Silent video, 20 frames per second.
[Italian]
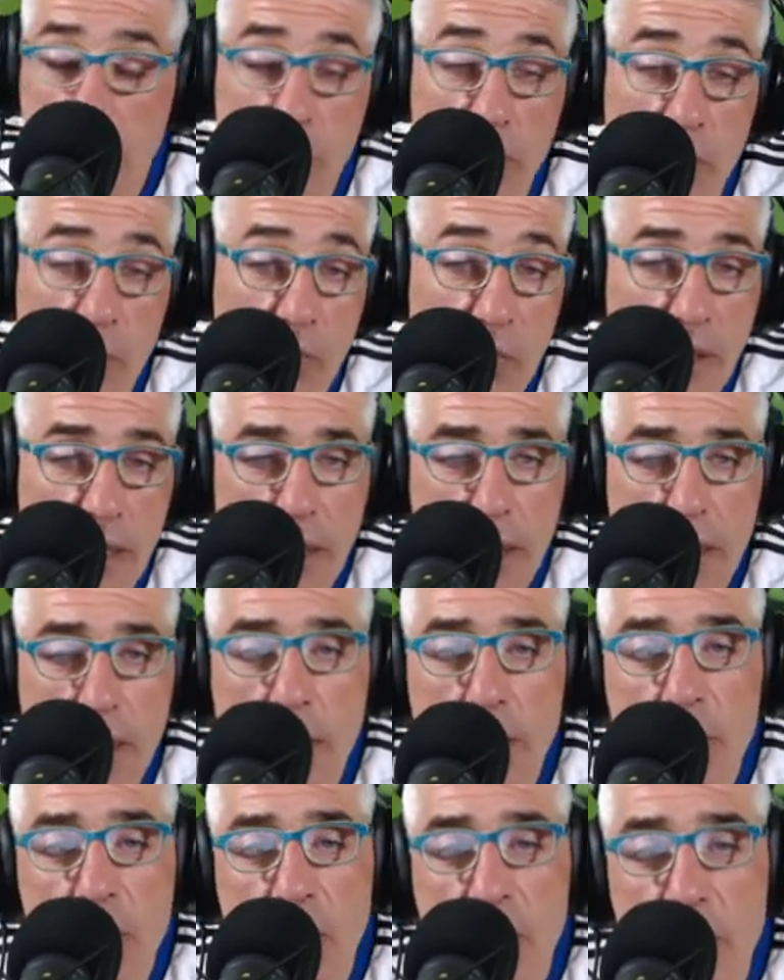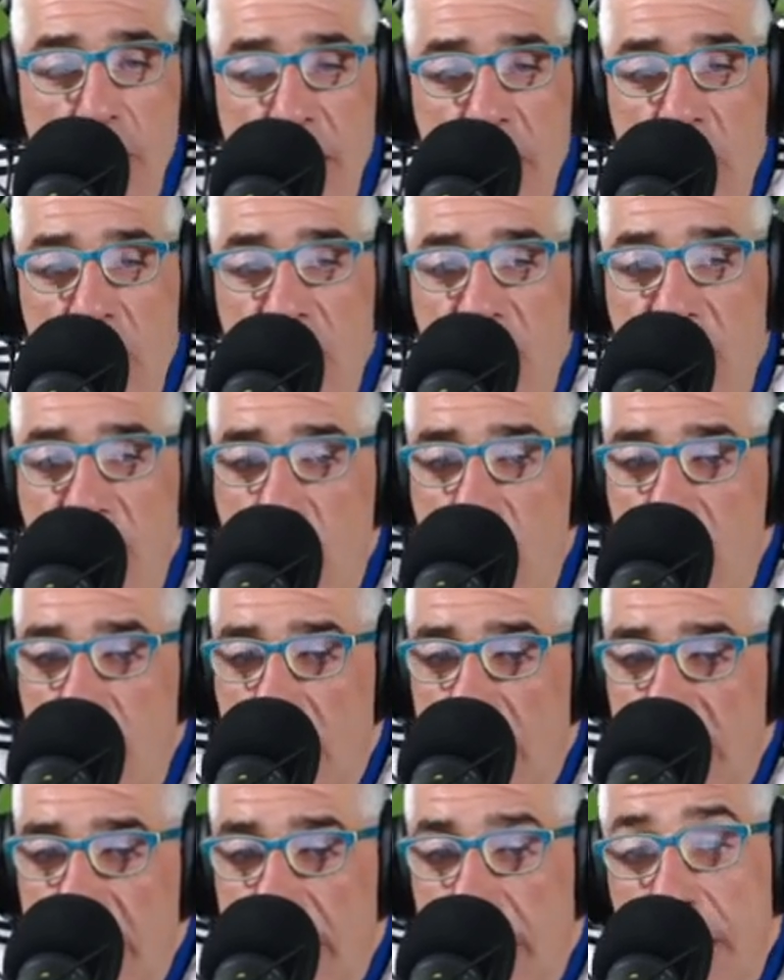Comunque più o meno il
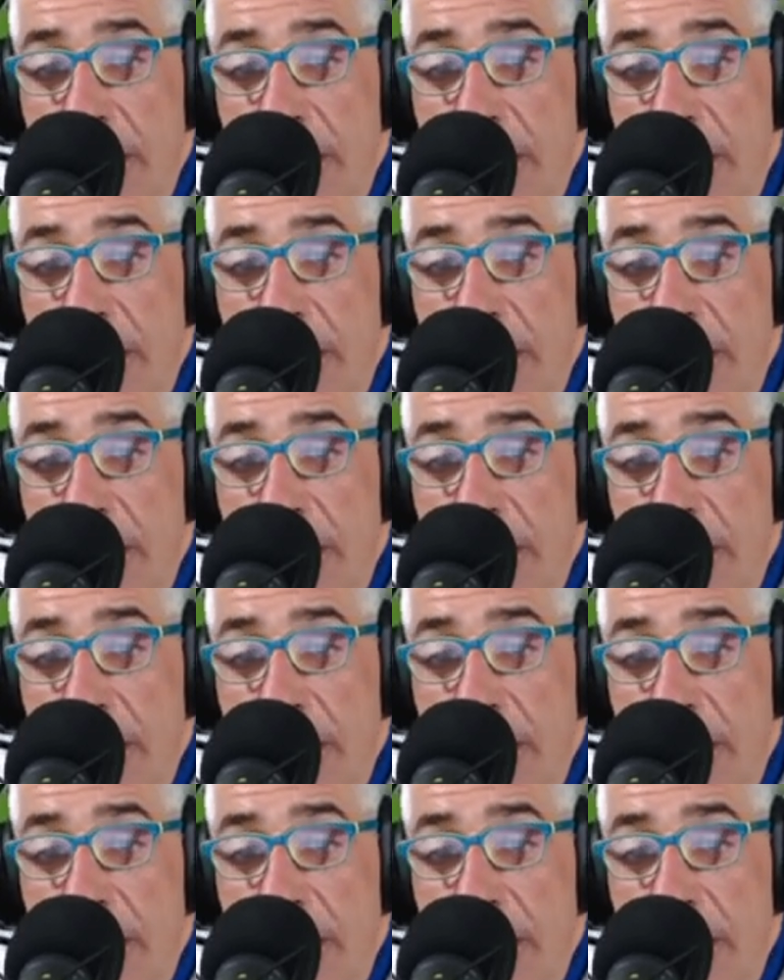format